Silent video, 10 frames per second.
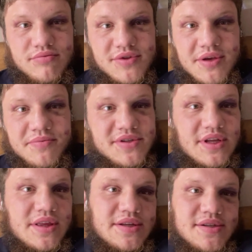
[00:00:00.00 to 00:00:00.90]
70 на
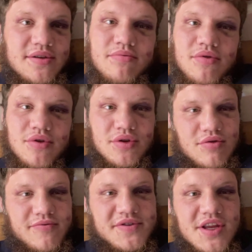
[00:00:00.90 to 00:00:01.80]
30 было.
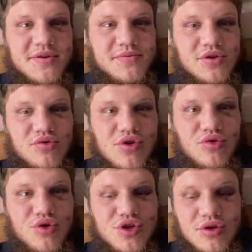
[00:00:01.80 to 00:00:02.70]
Встретимся, но не
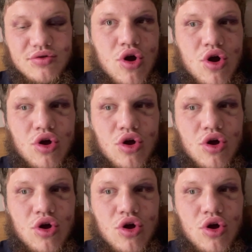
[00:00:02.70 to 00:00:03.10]
точно.